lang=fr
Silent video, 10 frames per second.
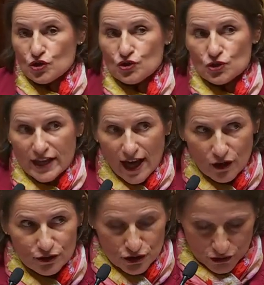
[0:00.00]
du
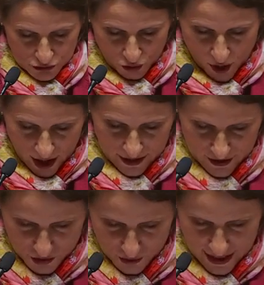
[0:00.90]
49-3
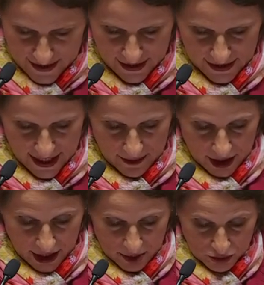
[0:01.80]
sous la
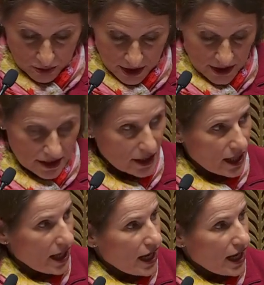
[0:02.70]
Ve République.